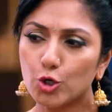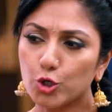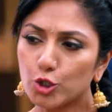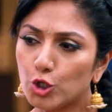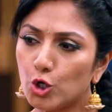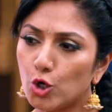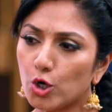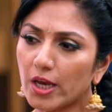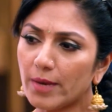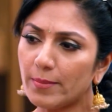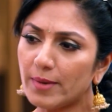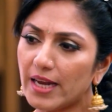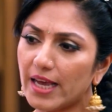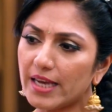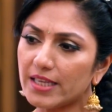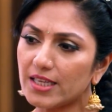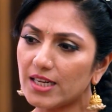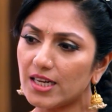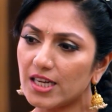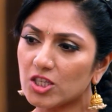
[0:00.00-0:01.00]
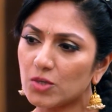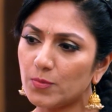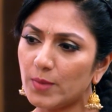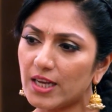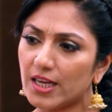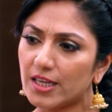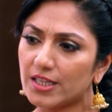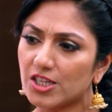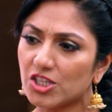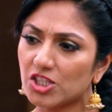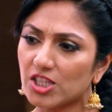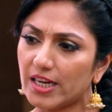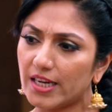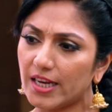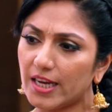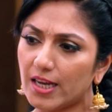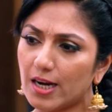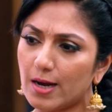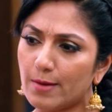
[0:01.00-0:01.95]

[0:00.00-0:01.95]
اجيتوا لعنا وترجيتونا وقت طلبتوا